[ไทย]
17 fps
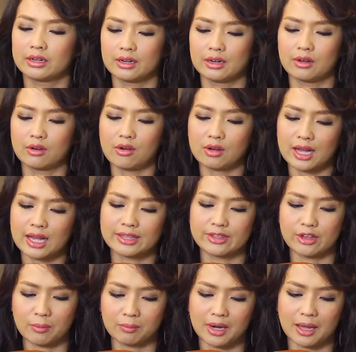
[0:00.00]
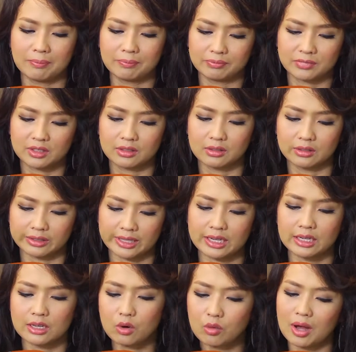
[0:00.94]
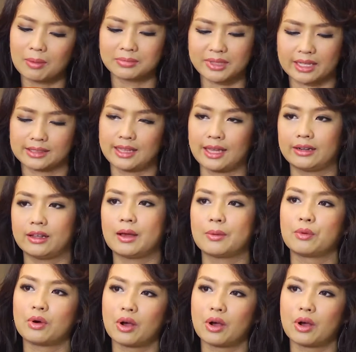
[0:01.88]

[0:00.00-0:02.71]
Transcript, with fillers: แล้วก็การยอมรับในเรื่องความแตกต่างทาง